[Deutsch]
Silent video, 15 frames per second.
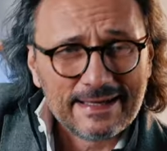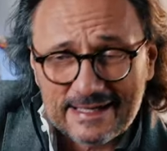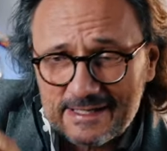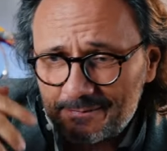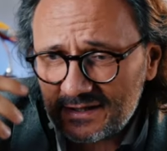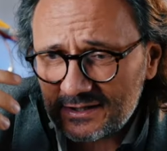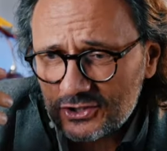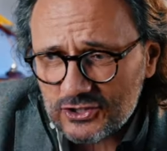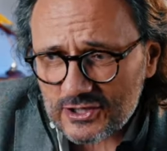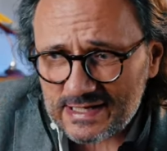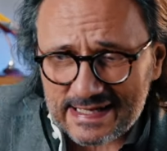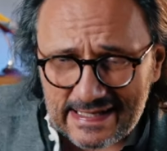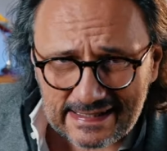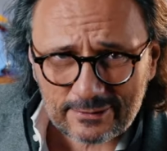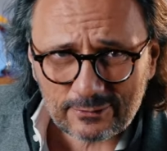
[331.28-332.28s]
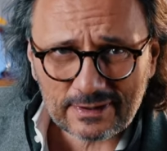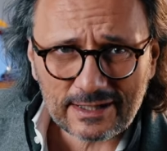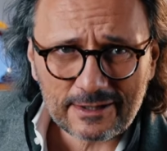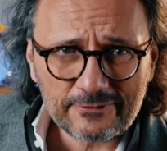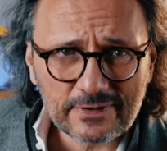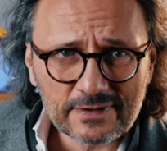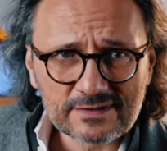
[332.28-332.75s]
Ich bin schlicht und
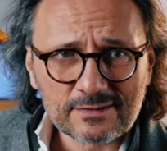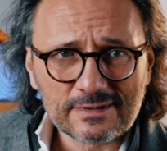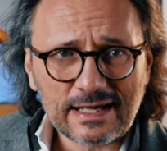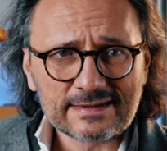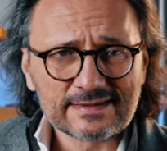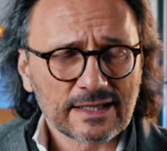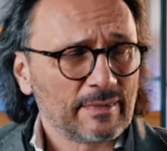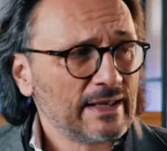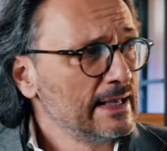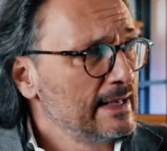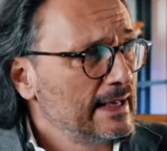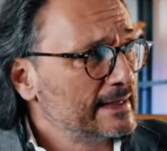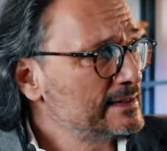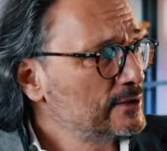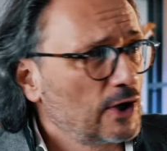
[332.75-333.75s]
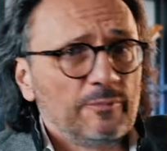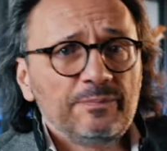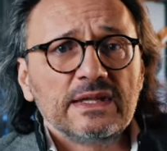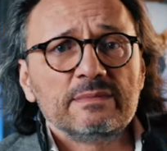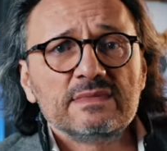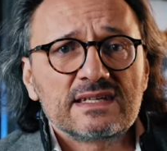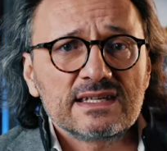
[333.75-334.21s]
einfach zu langsam. Es
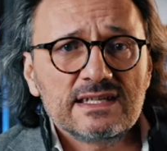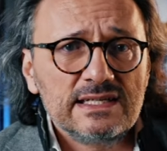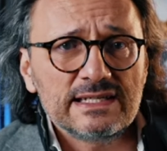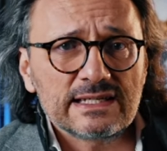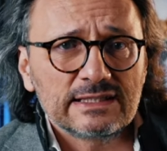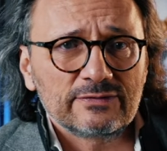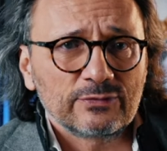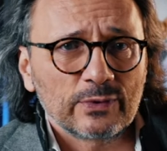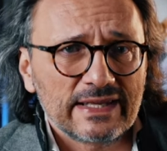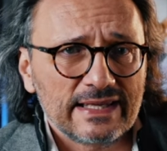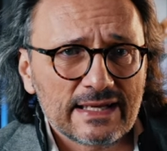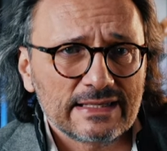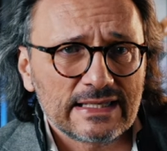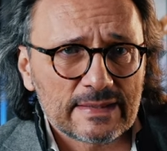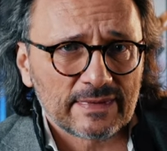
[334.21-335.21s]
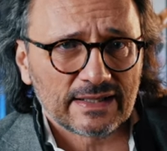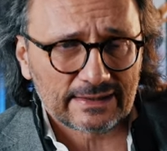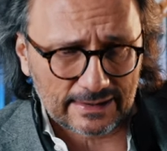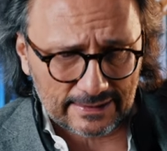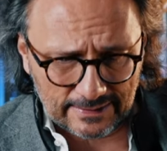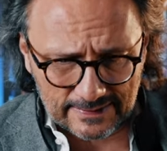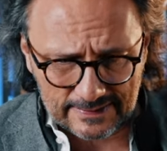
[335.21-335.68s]
kommt nämlich irgendwoher
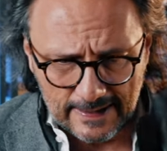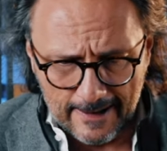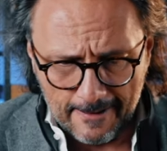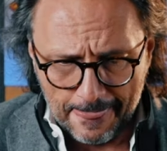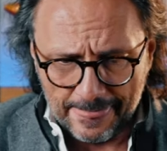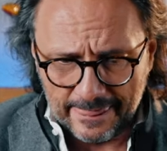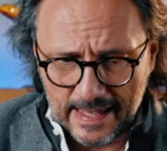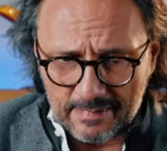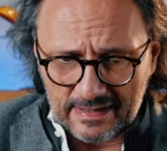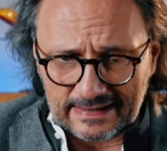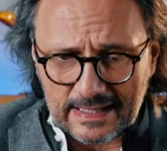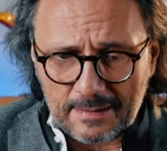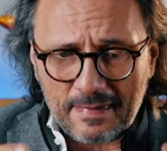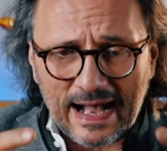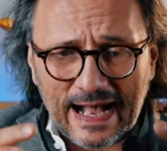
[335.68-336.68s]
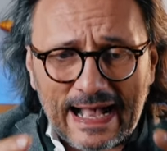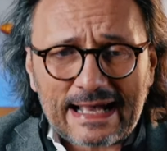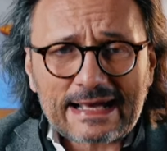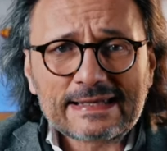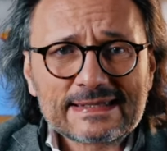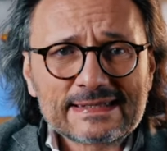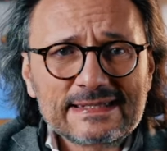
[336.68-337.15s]
jemand anders, der mit einem
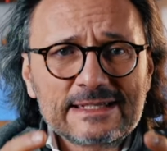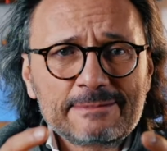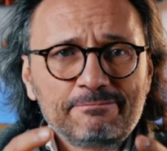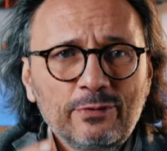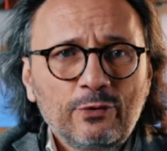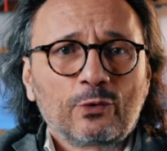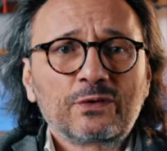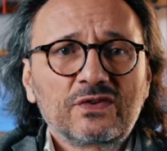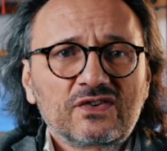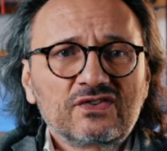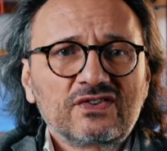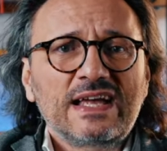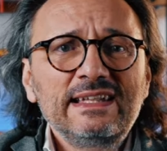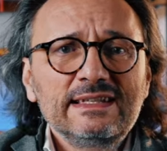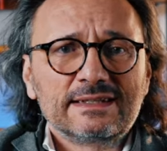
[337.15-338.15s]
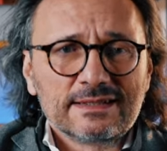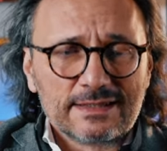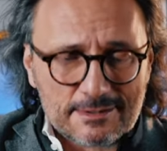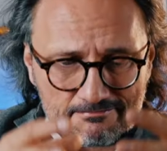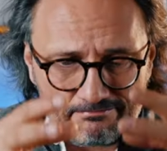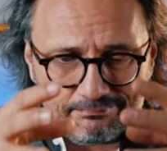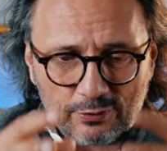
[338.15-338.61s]
80 Prozent
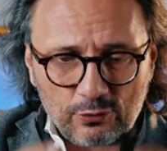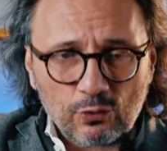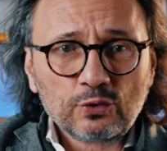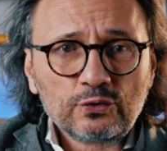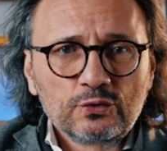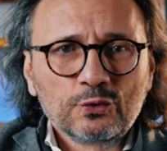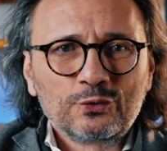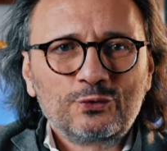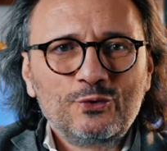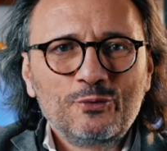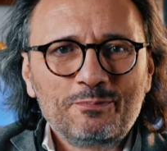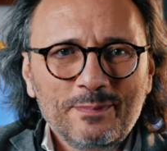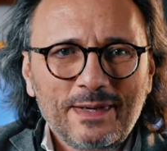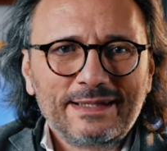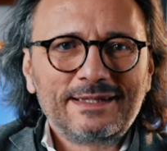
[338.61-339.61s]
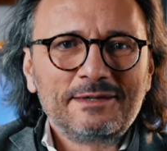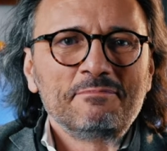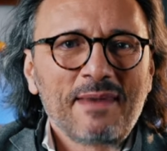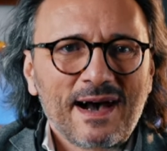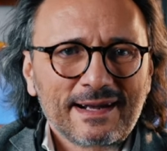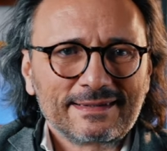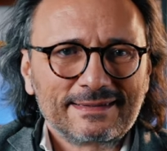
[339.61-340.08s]
Prototypen an
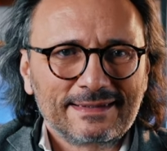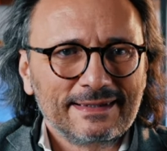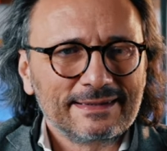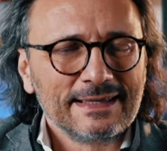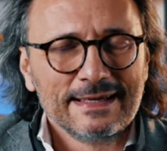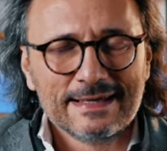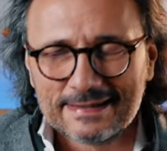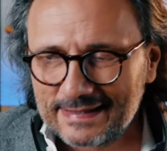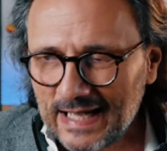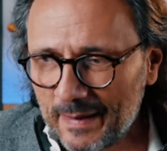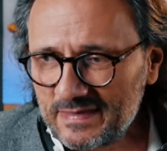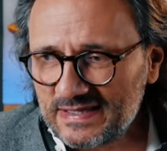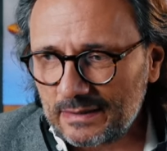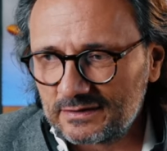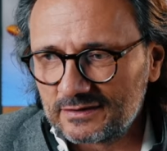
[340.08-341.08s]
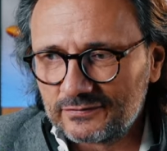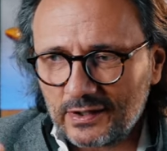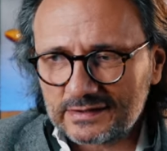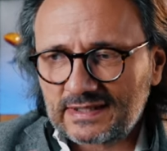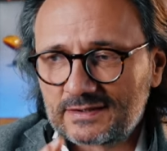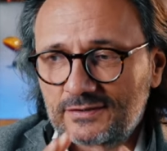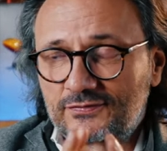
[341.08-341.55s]
den Markt geht. Die Amis haben ein
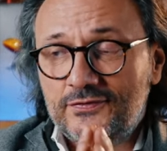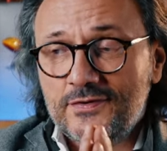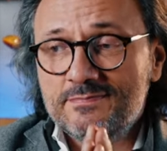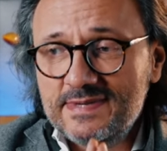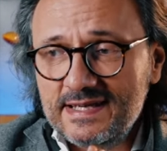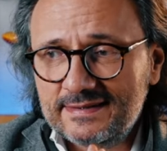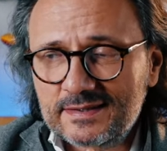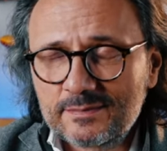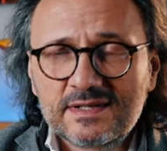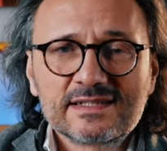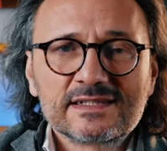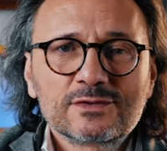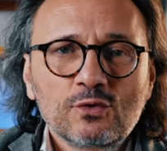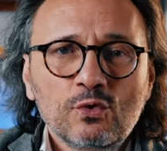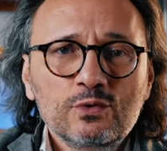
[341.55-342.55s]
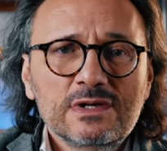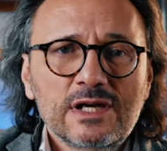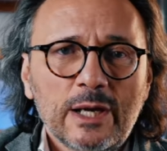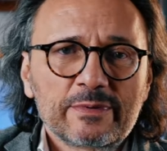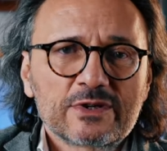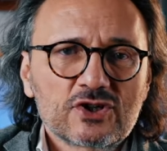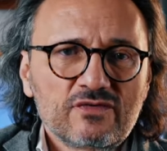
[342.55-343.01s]
Wort, das ist für mich zumindest
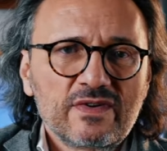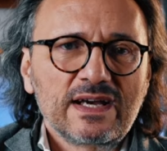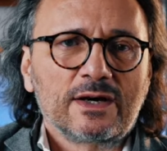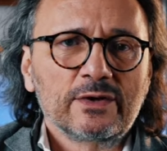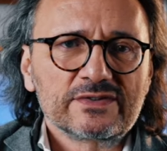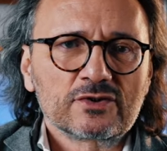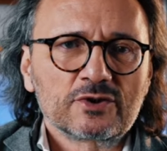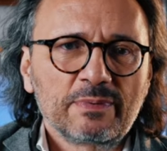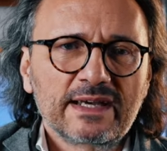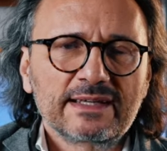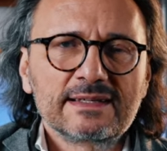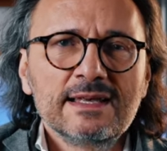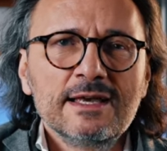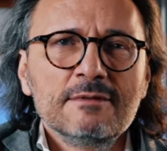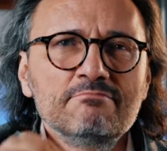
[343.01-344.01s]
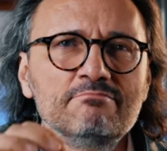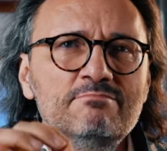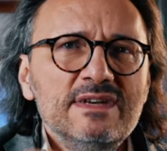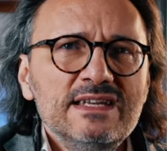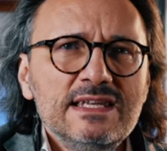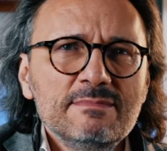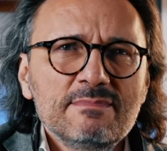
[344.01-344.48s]
unglaublich schwer auszusprechen,
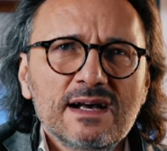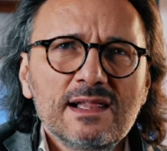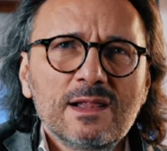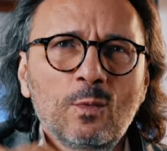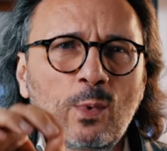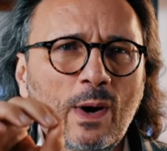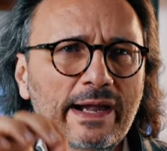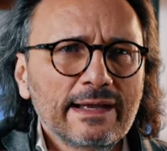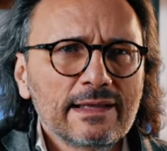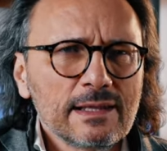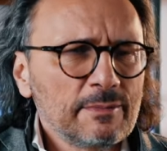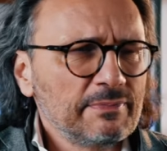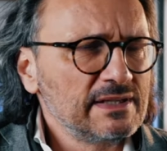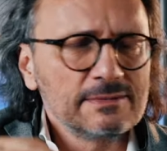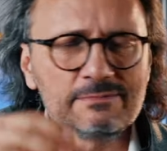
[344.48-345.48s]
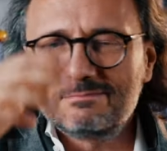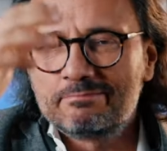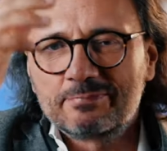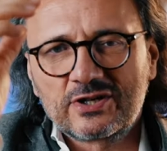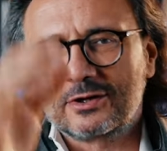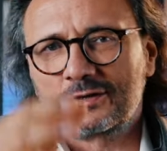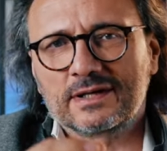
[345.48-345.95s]
Minimal Viable
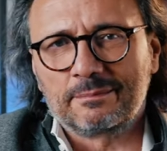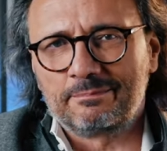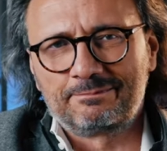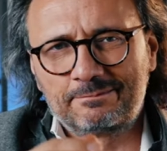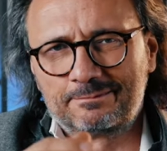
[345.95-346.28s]
Product,